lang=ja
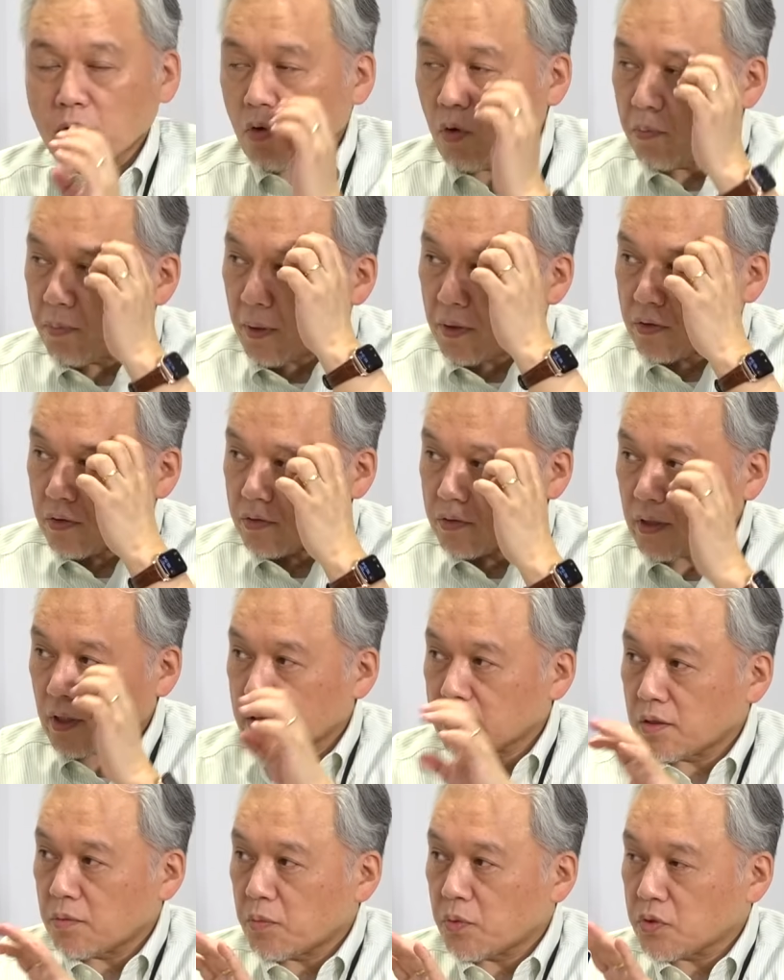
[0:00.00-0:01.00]
コンパクトな
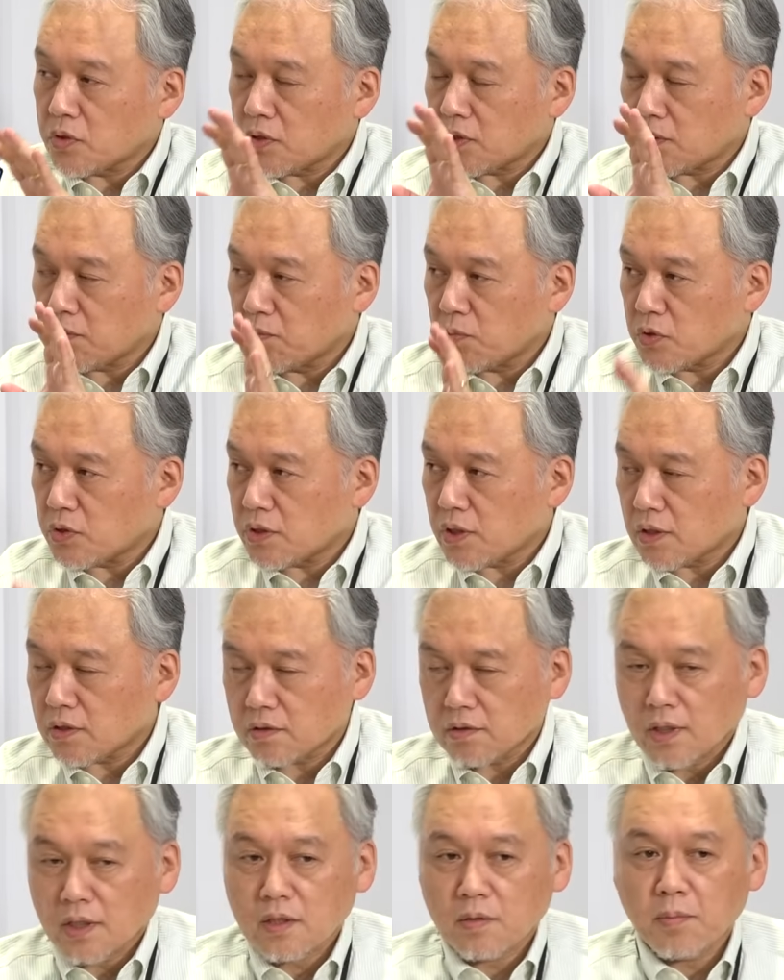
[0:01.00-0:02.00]
サイズで持ちや
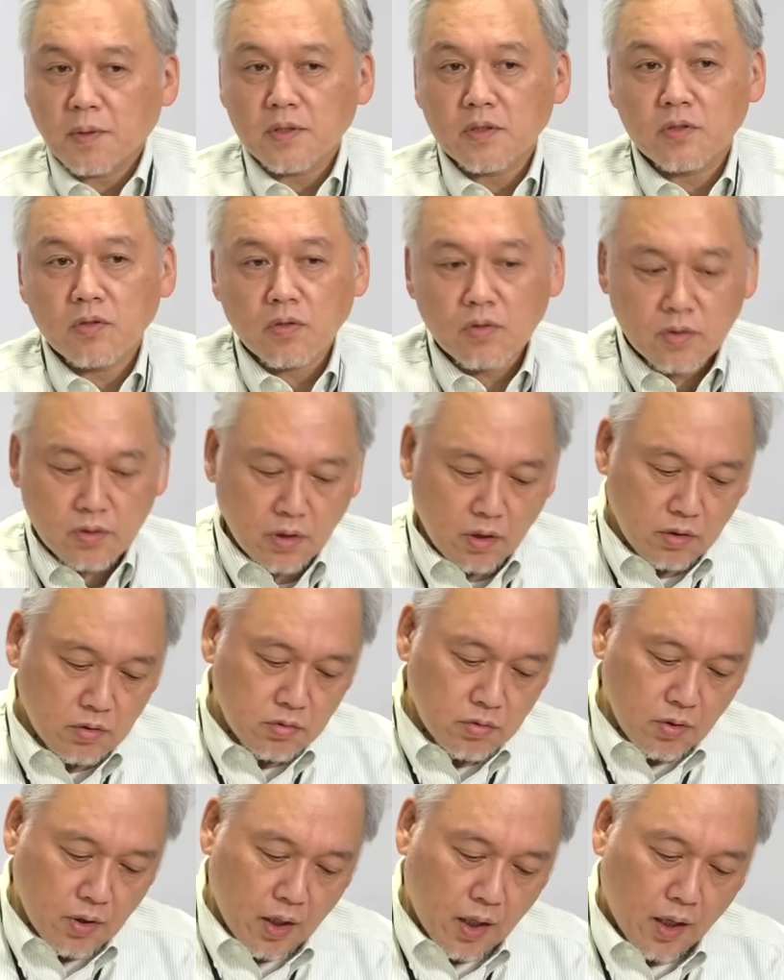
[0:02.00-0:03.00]
すくなってますよってい
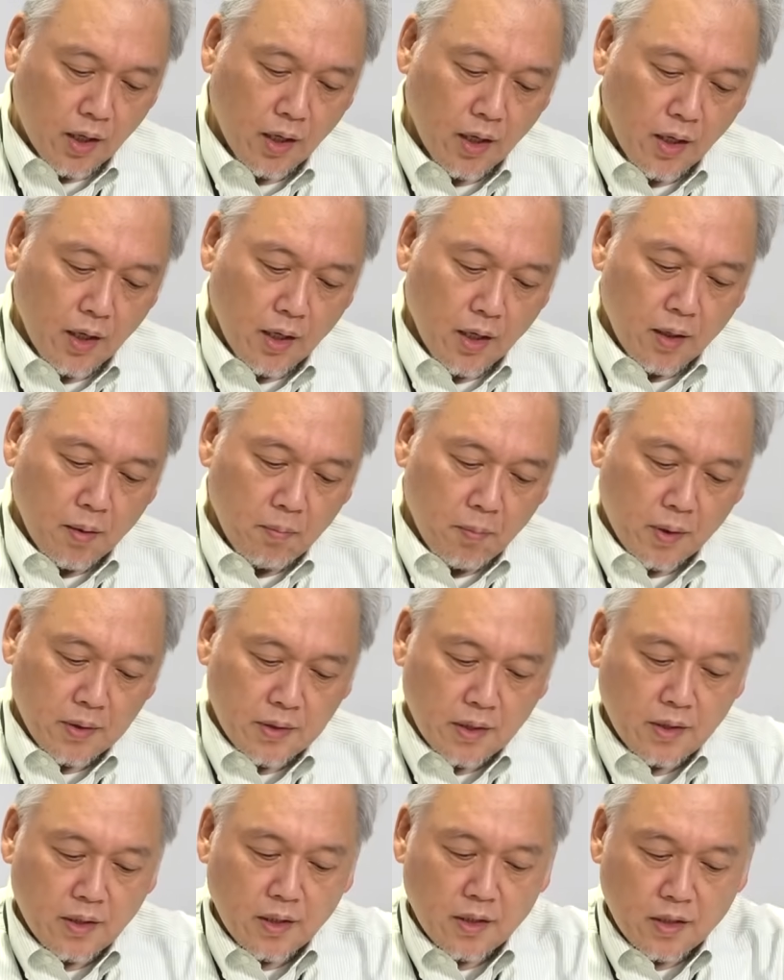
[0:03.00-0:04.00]
うのがまあ
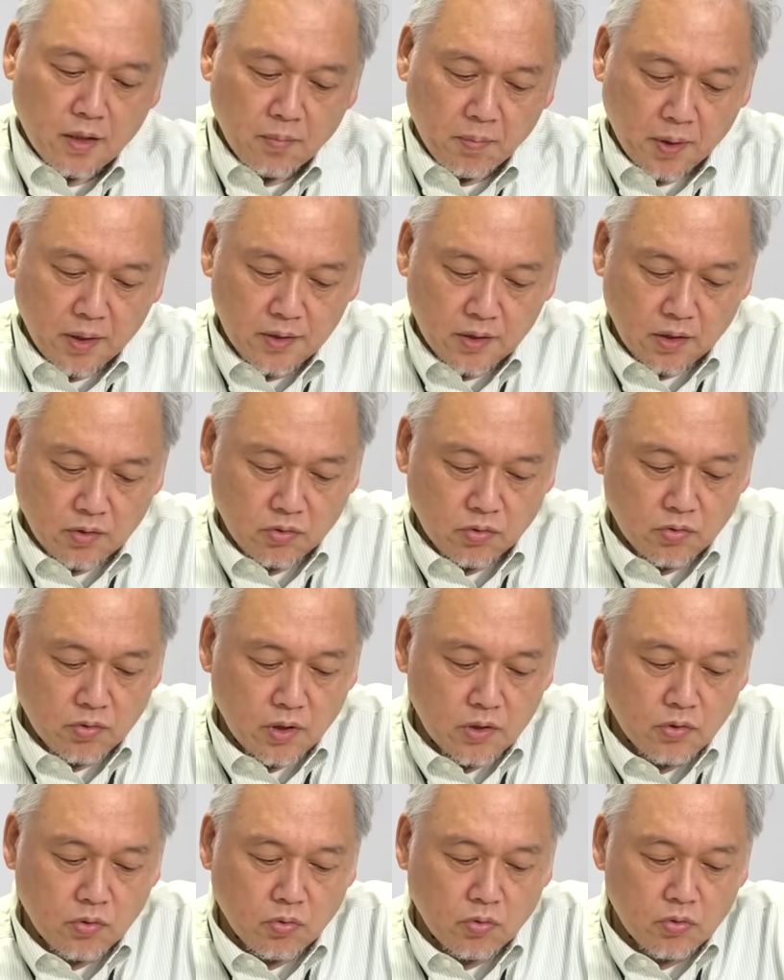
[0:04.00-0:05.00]
出てきましたというの
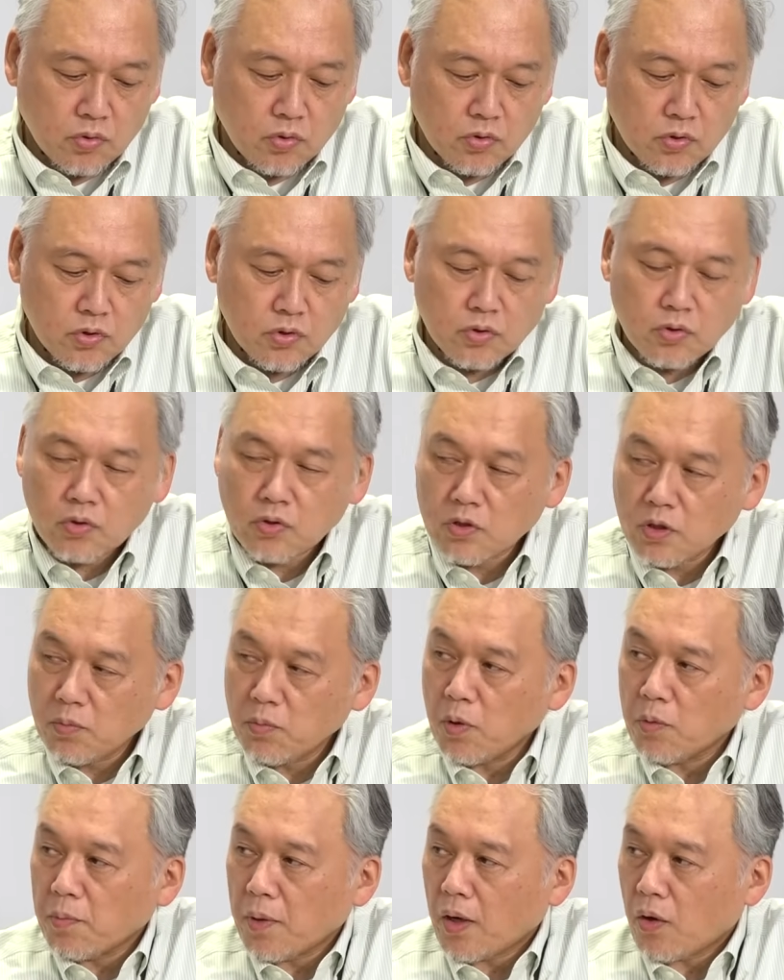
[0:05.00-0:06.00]
で、そこの需要に
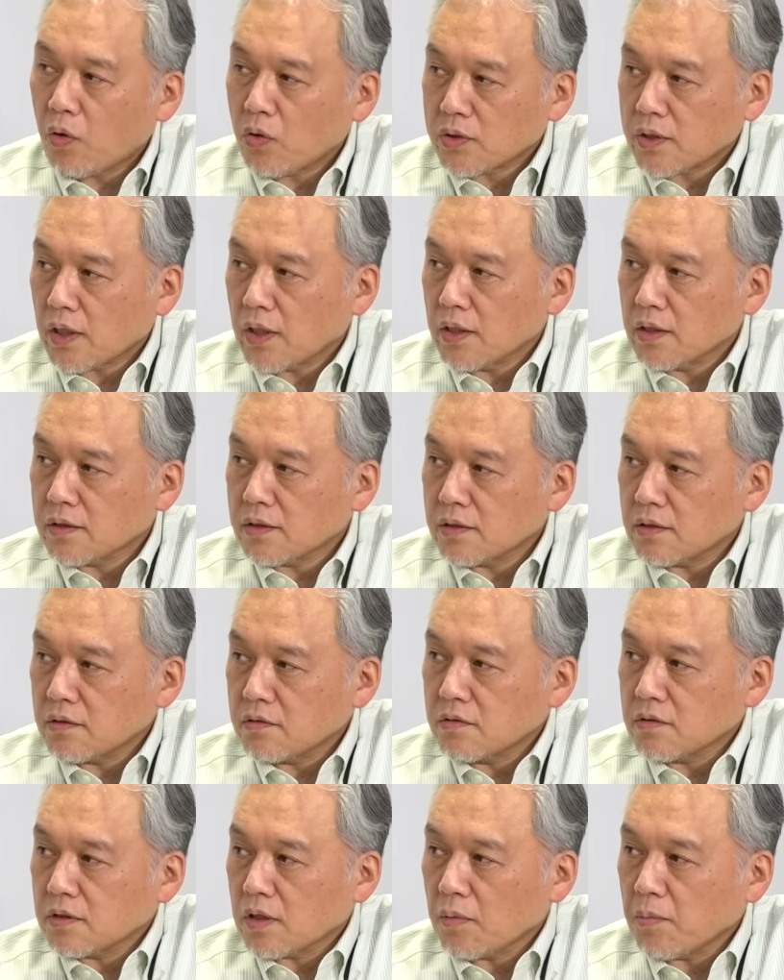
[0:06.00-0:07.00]
もまあ応え
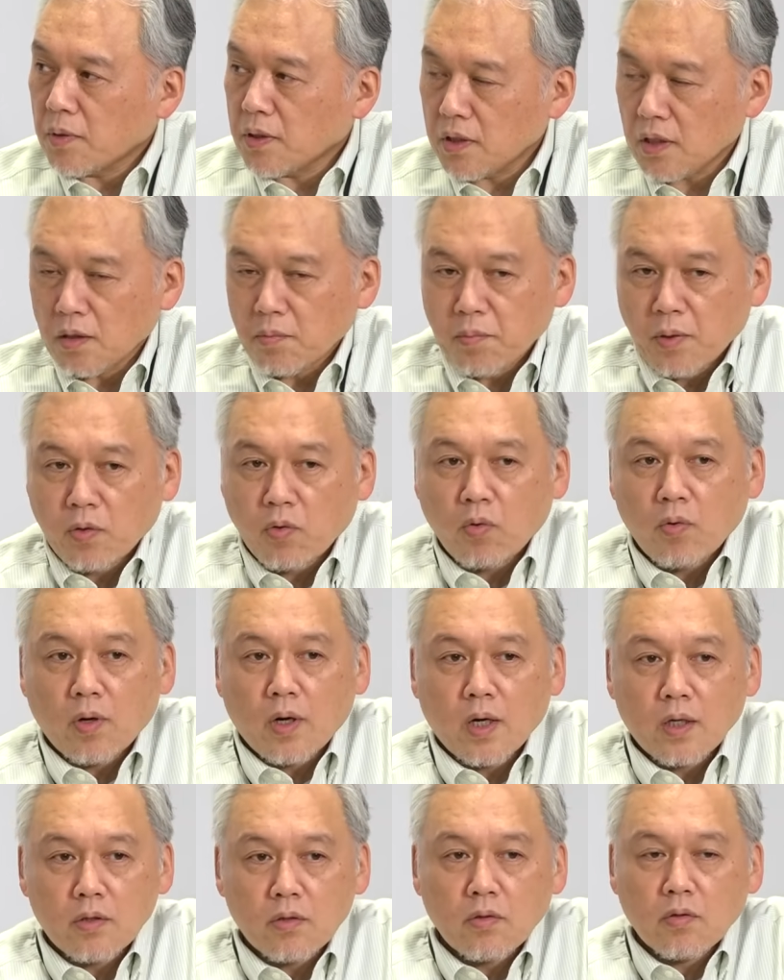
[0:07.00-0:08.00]
るために、まあ今
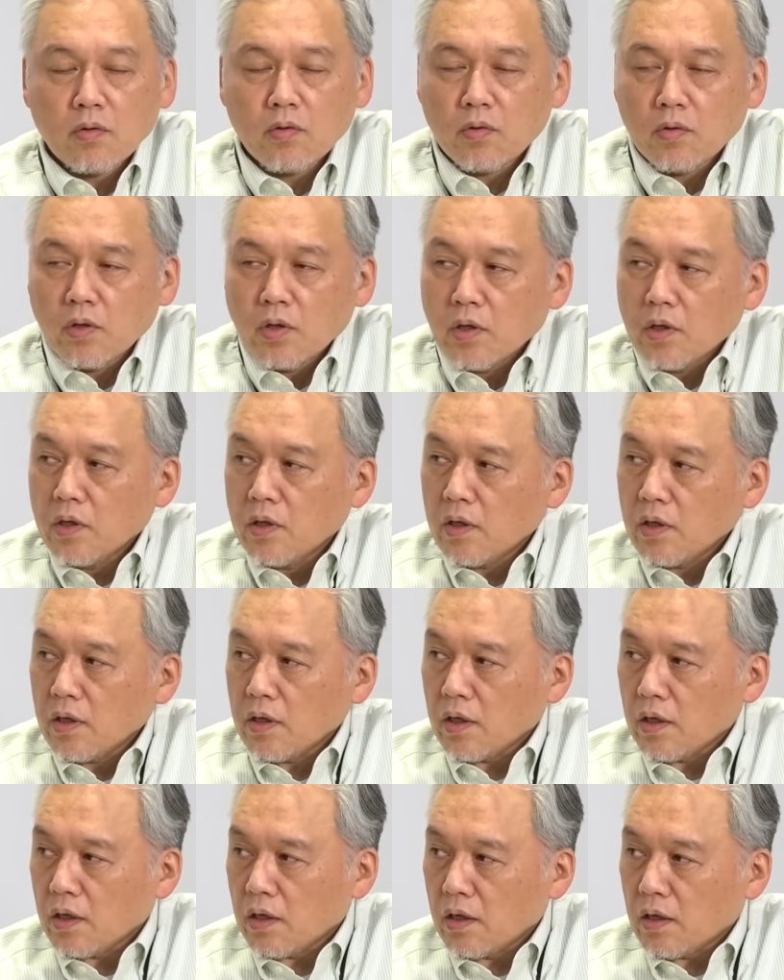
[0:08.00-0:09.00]
回の
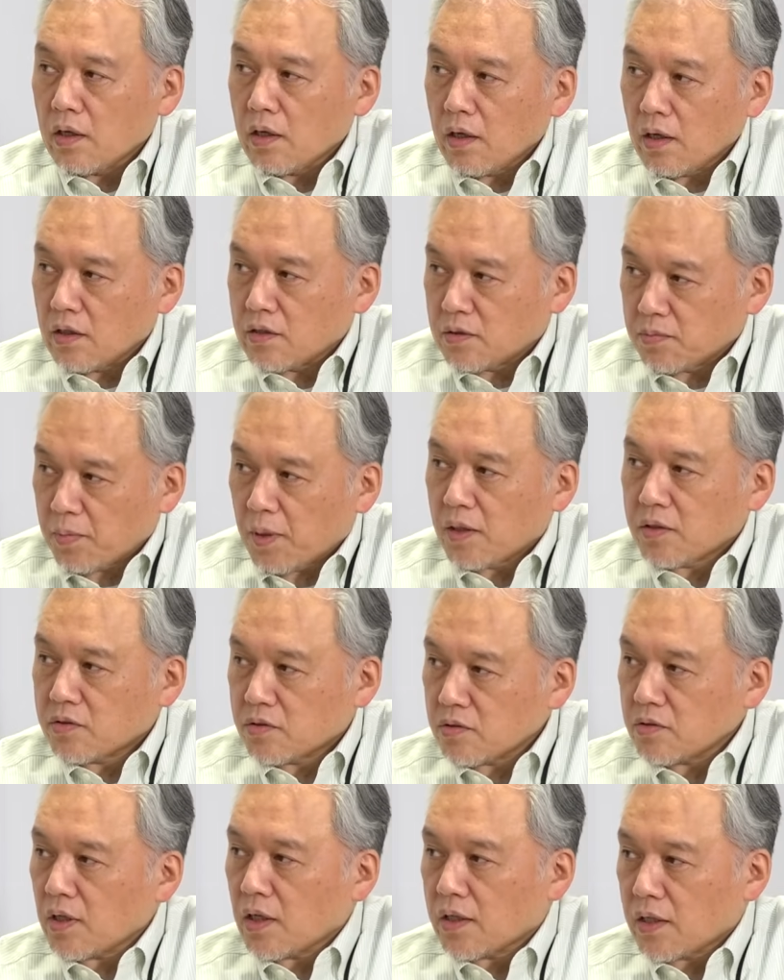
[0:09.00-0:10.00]
エースマーク
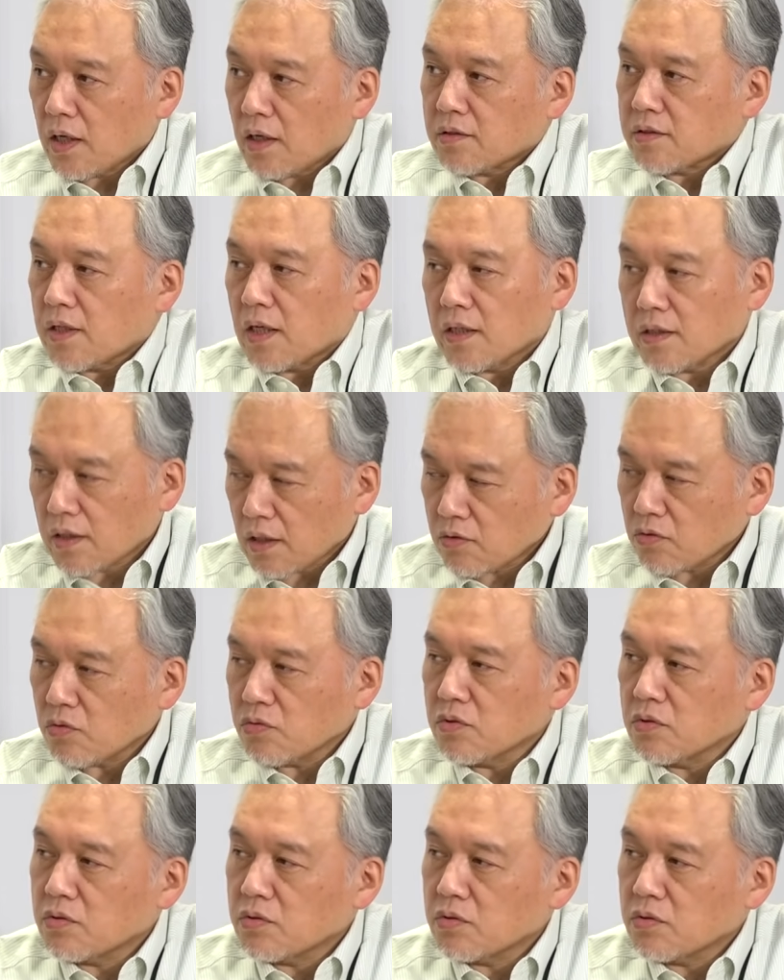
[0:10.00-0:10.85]
2が企画されたとい